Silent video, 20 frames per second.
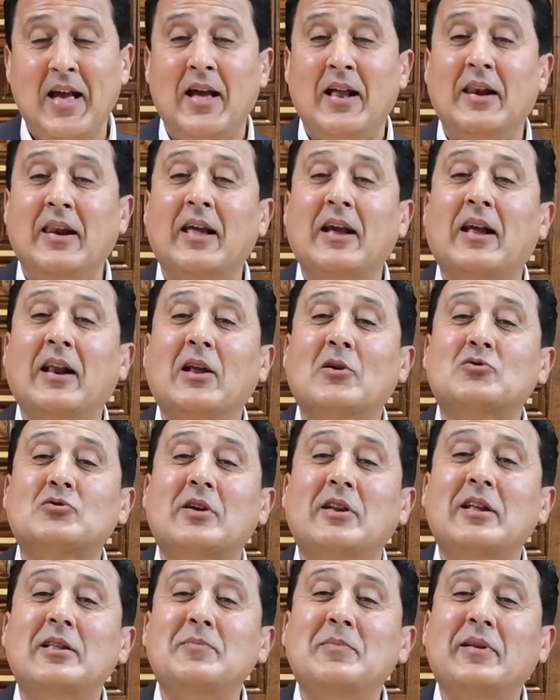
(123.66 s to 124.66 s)
لكن لو
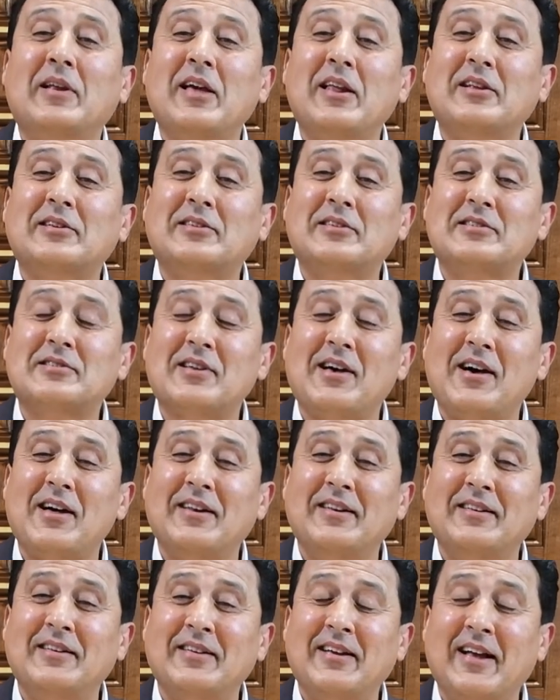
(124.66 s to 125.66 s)
صليت من غير اتصال
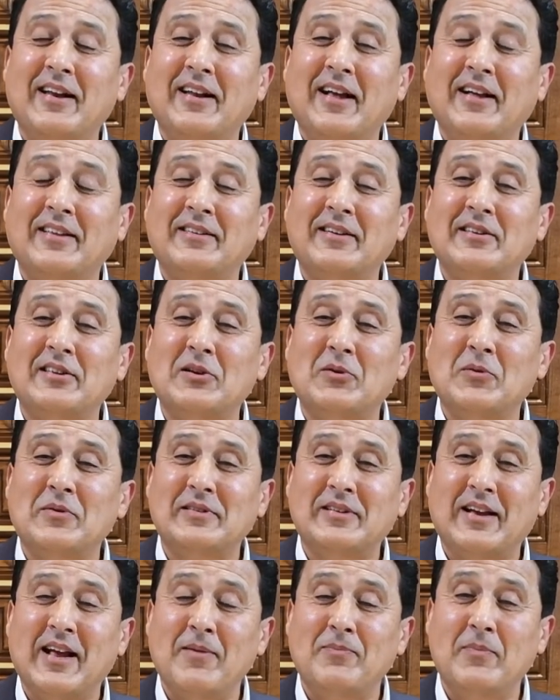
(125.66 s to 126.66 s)
يعني حضرتك كنت
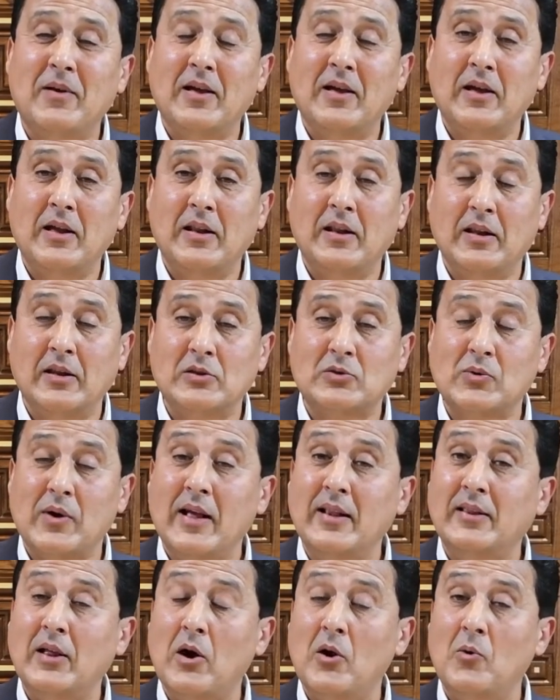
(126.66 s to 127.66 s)
كاتبه
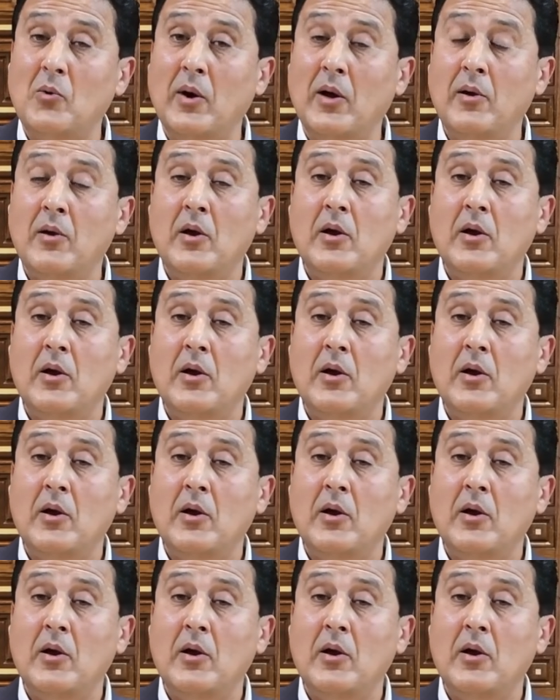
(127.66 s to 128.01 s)
السؤال ده هو